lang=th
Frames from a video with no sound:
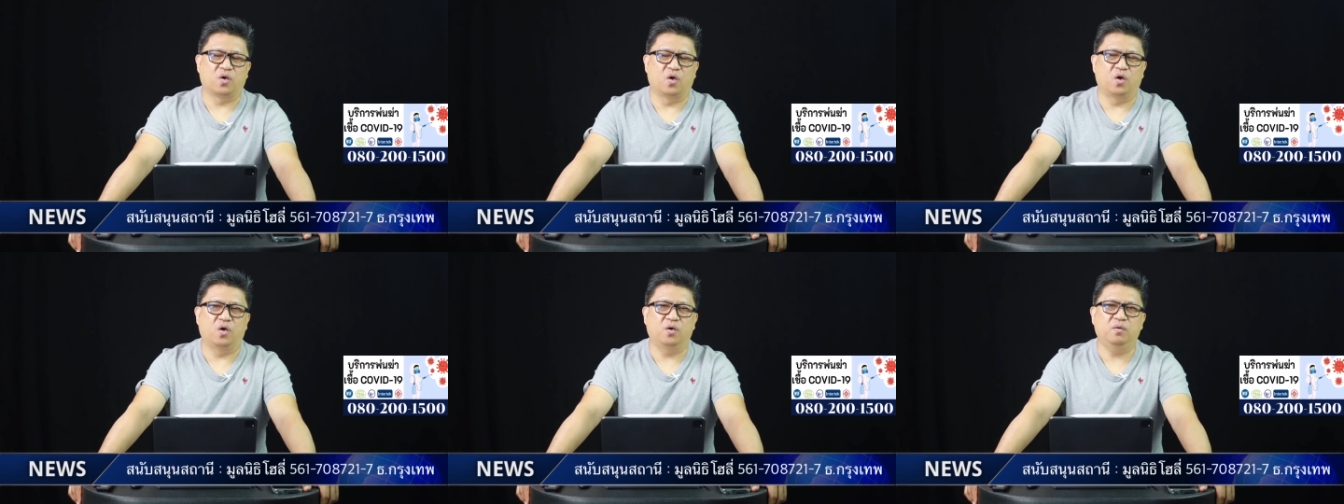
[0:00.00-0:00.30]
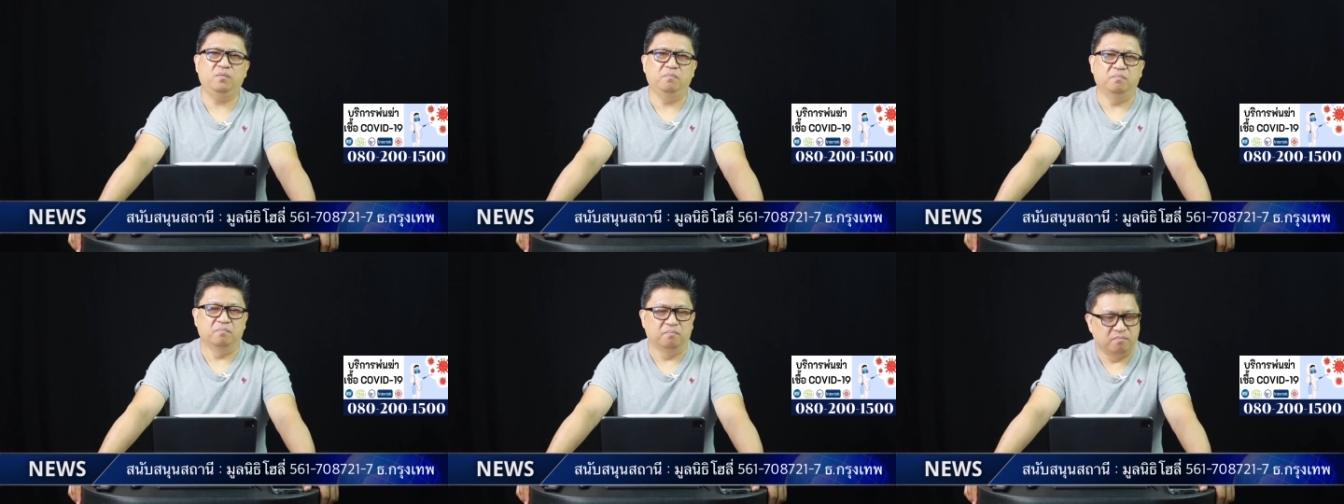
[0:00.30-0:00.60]
ของ
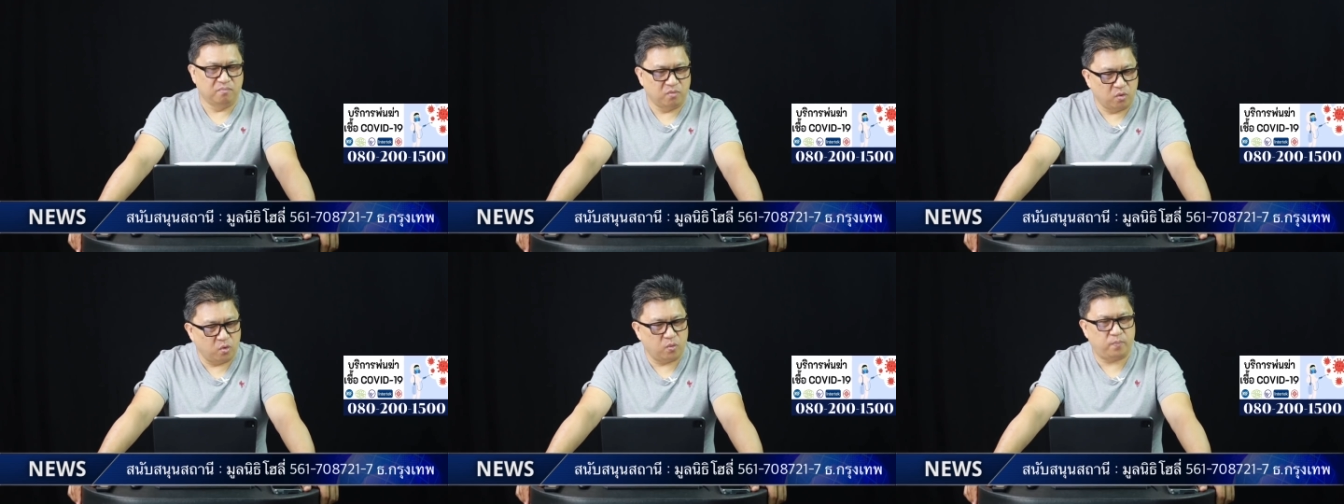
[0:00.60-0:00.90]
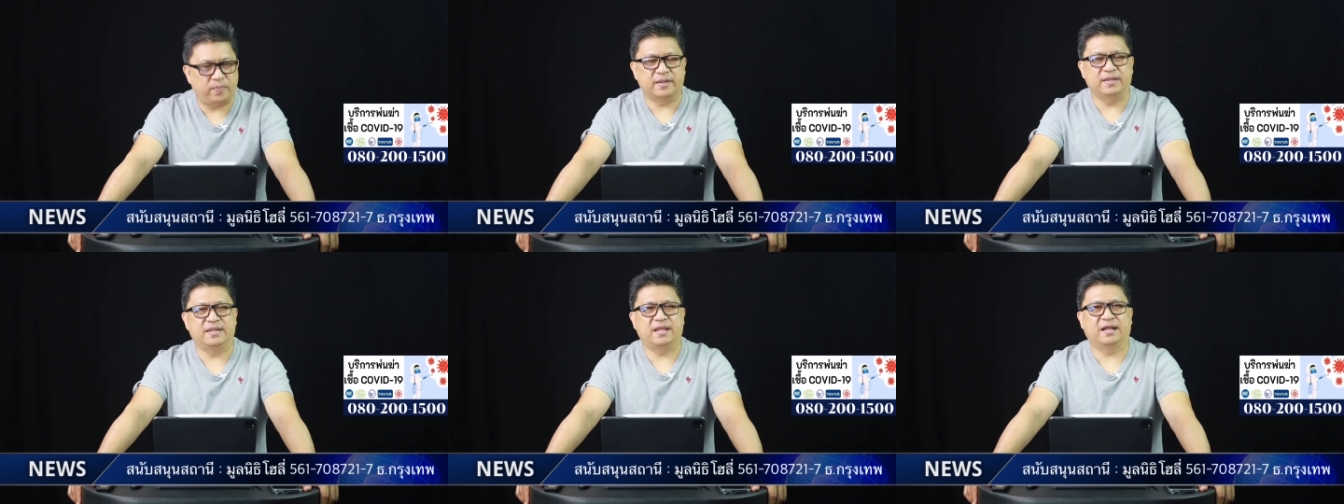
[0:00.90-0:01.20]
โม
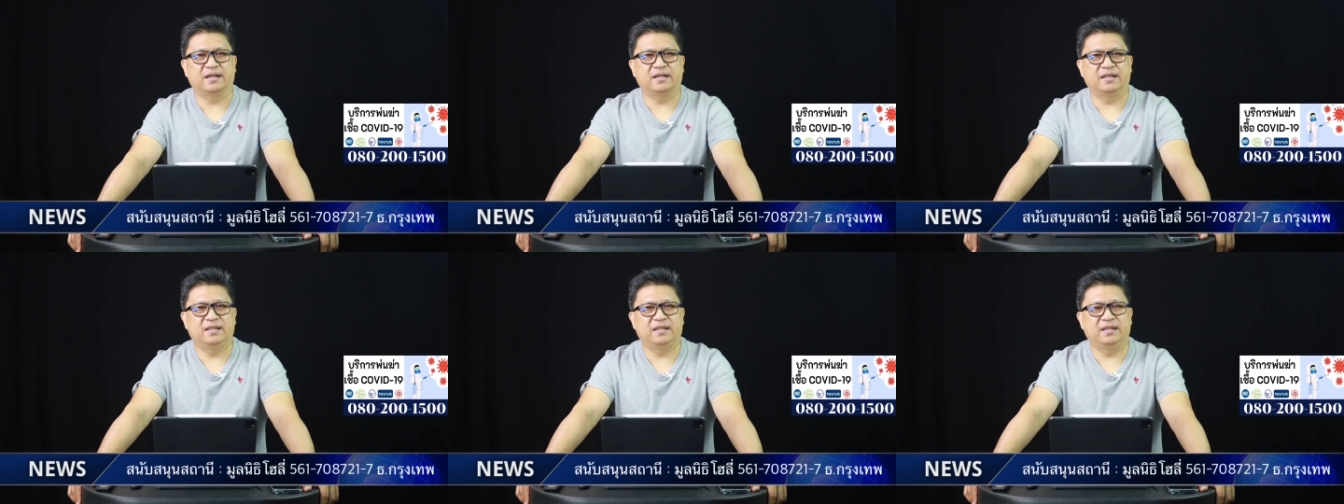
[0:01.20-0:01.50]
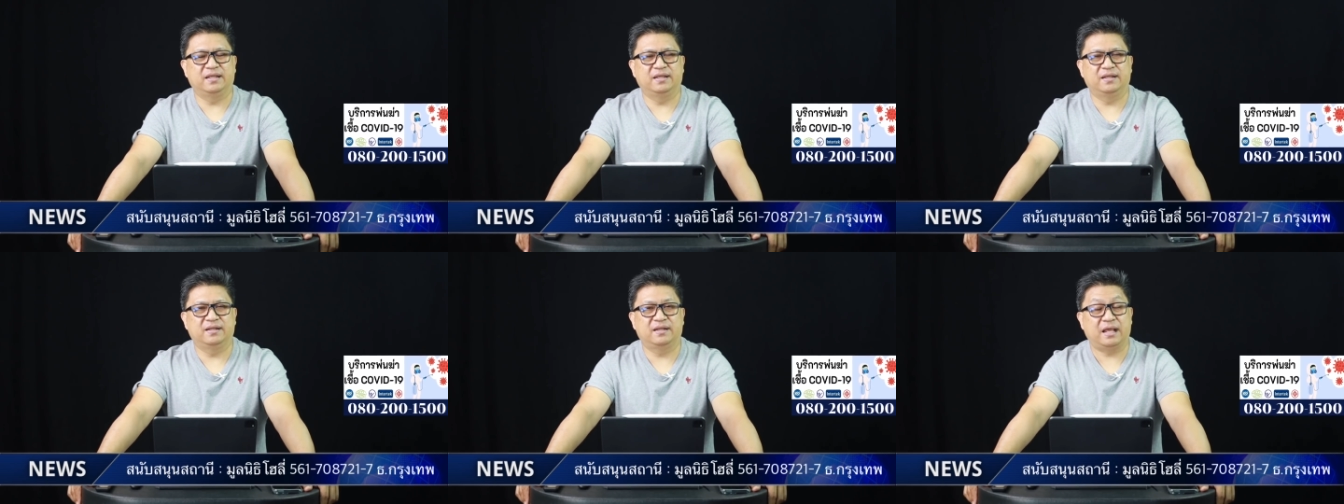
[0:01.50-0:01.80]
เป็นอย่างดี
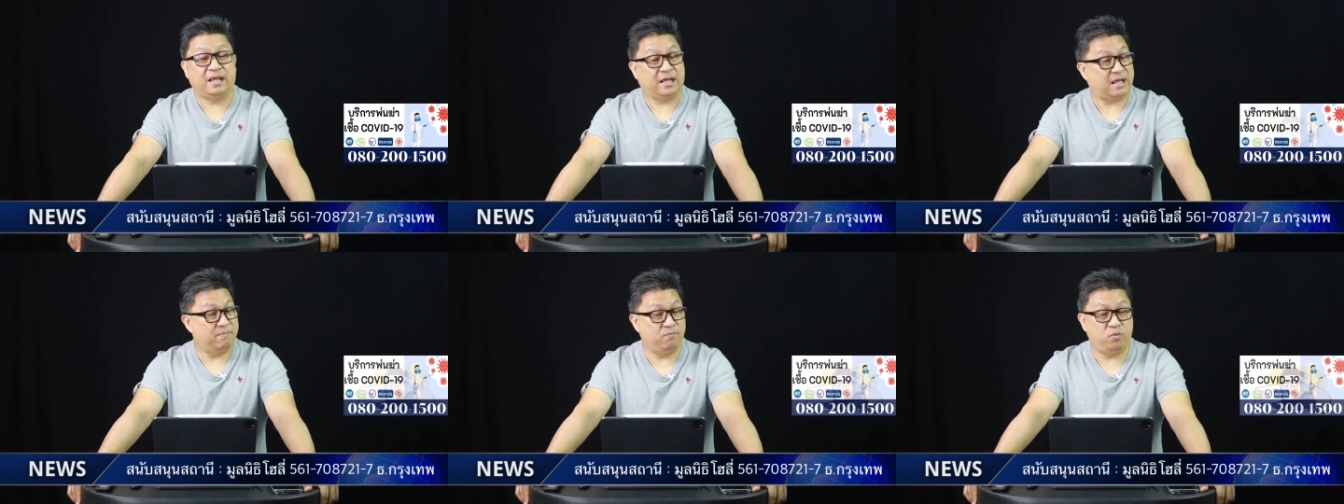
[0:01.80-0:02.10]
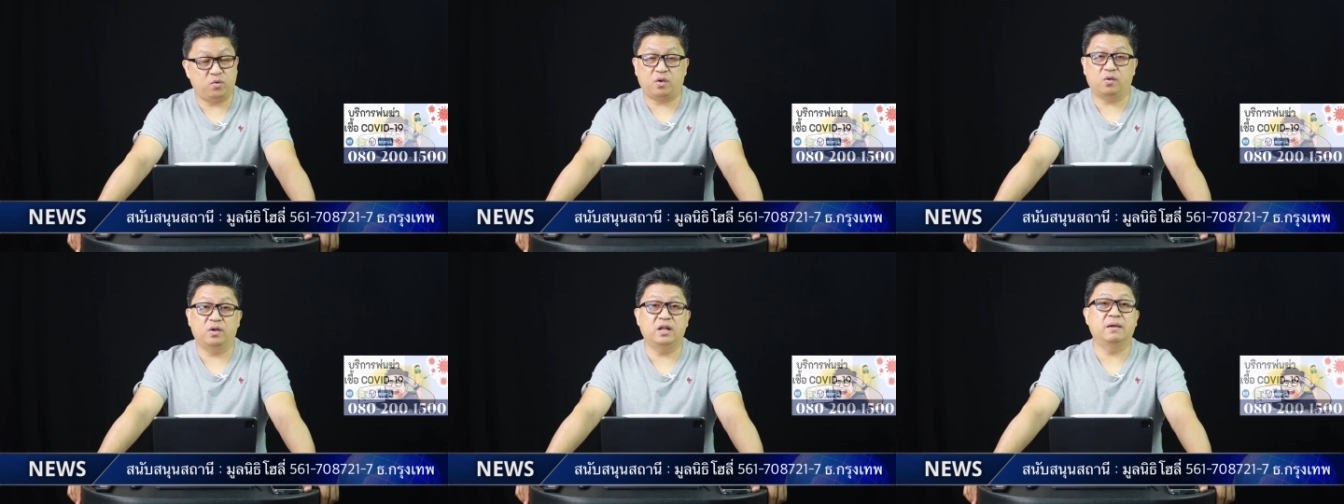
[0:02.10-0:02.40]
นะครับ
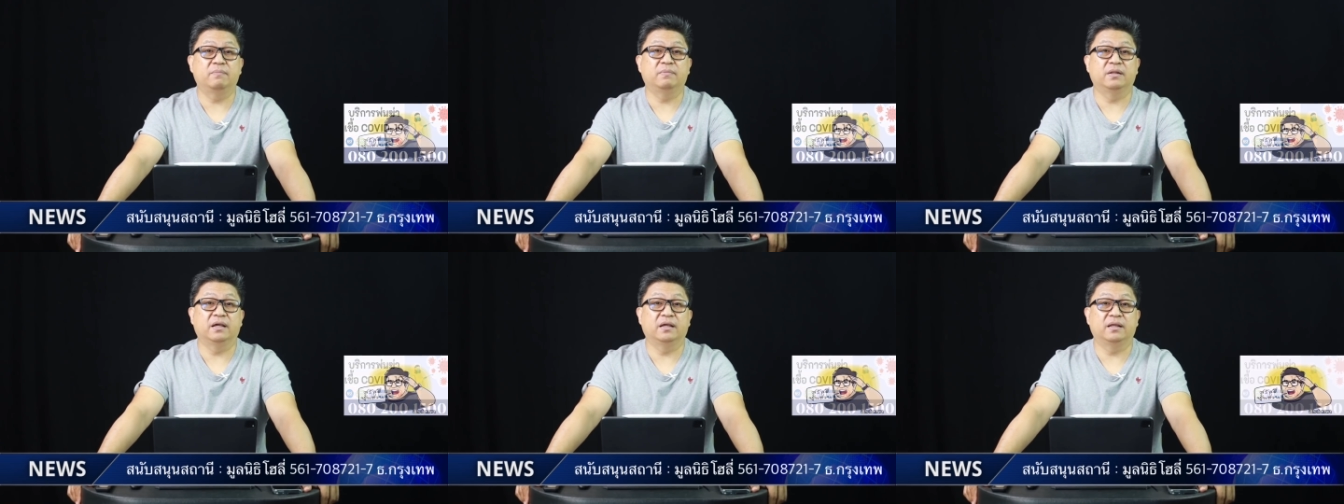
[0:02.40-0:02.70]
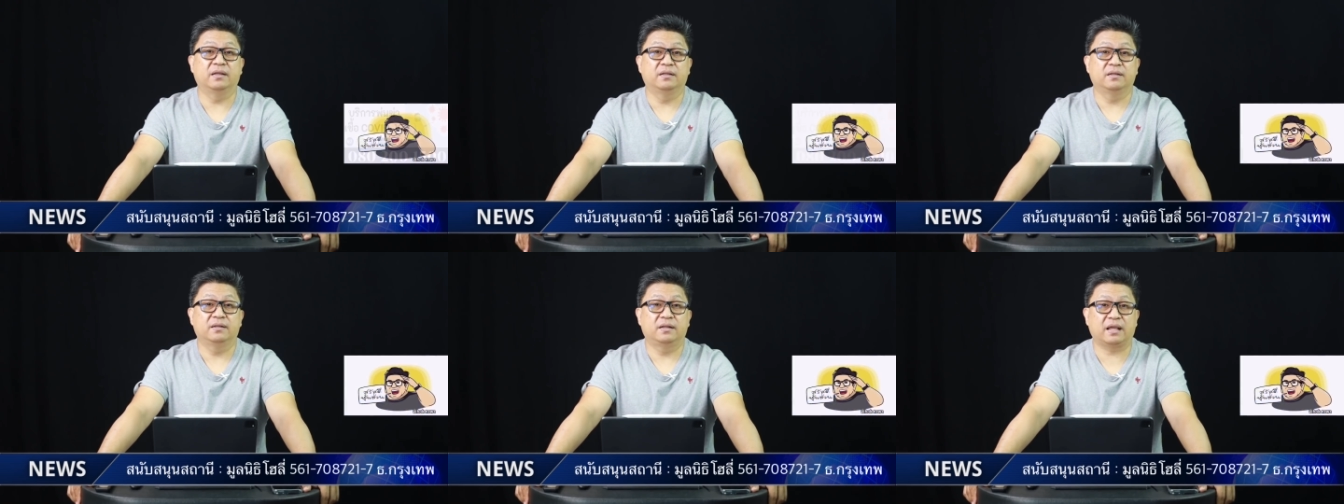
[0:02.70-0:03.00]
บุกเขาเริ่มเลย